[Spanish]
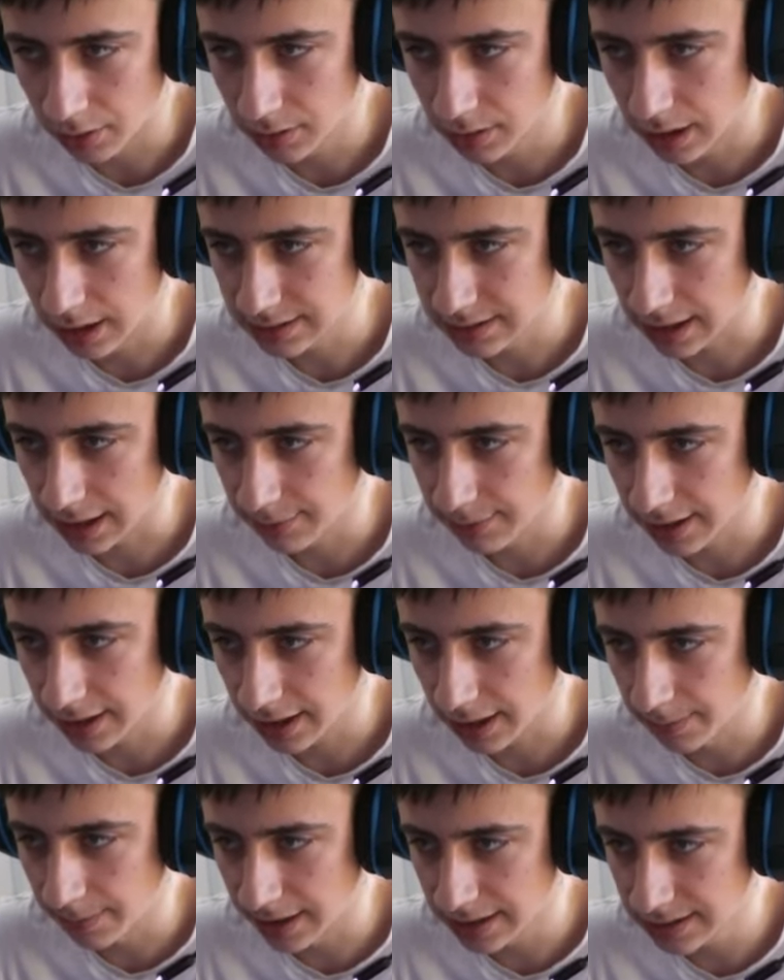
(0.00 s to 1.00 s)
hasta que me
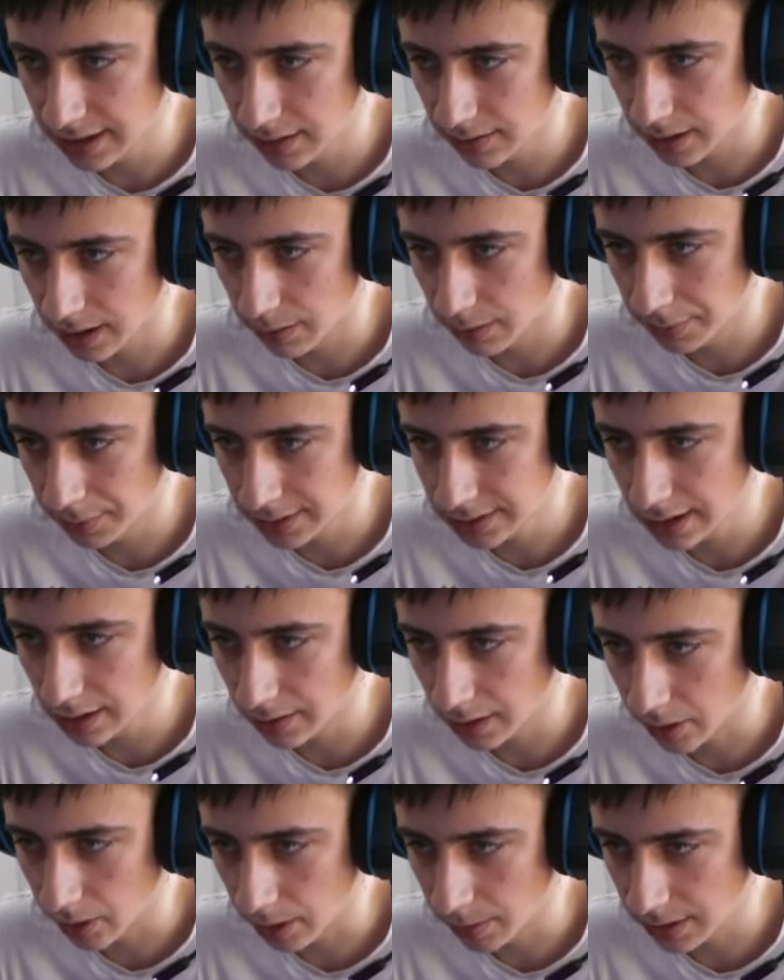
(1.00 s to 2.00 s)
deje pasar, déjame pasar,
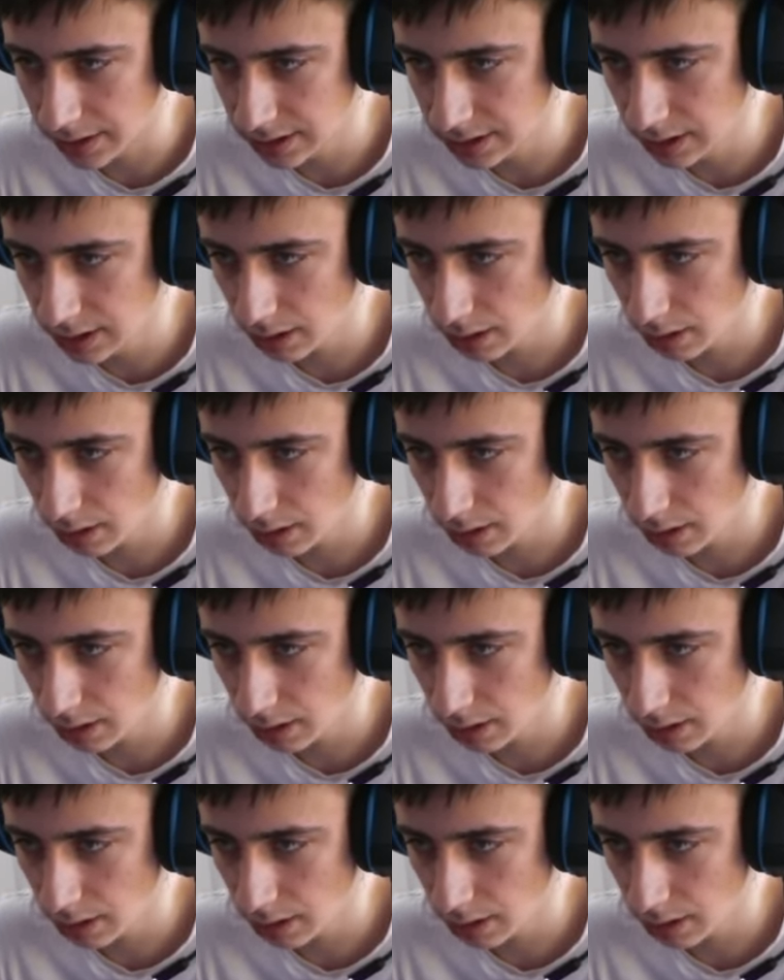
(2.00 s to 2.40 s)
déjame pasar